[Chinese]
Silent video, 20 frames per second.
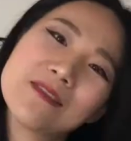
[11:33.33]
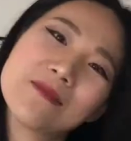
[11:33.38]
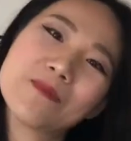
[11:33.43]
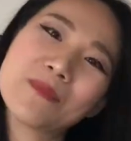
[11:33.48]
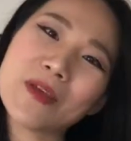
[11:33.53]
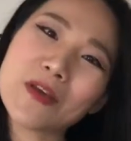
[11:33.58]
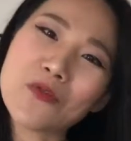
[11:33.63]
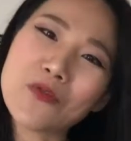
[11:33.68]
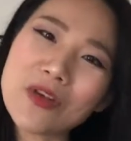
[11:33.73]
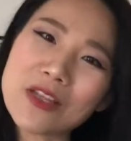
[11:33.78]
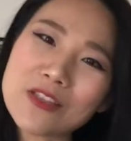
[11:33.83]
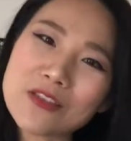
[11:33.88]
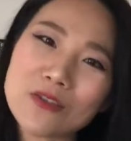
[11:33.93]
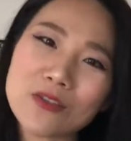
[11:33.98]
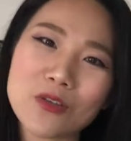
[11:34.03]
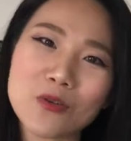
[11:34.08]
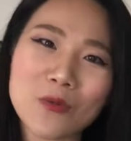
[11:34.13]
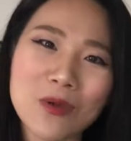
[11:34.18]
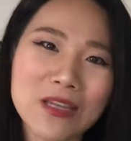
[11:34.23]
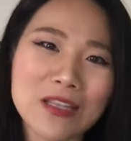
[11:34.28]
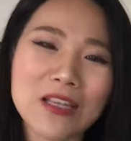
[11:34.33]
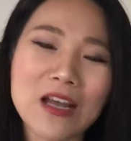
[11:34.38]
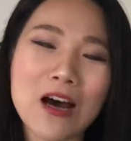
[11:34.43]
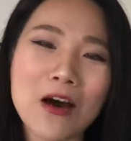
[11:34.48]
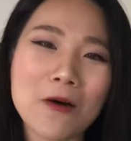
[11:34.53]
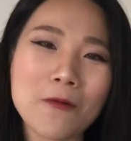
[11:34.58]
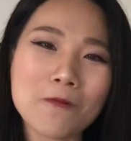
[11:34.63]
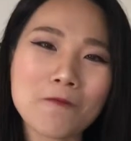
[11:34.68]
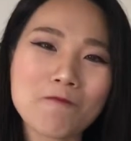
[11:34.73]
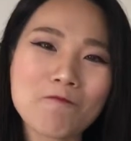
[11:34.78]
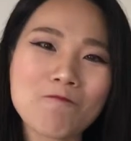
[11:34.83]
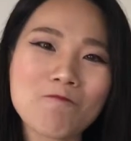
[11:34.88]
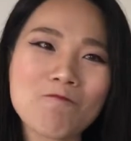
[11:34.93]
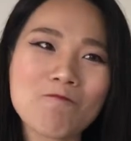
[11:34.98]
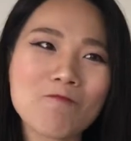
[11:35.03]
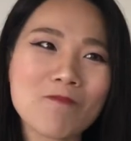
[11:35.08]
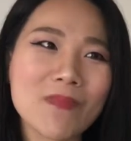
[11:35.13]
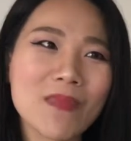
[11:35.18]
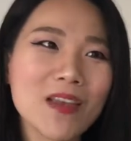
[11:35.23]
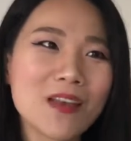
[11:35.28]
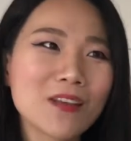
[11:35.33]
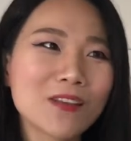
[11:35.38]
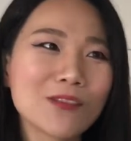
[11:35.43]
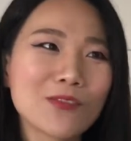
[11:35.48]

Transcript: 玫瑰酒的味道，嗯，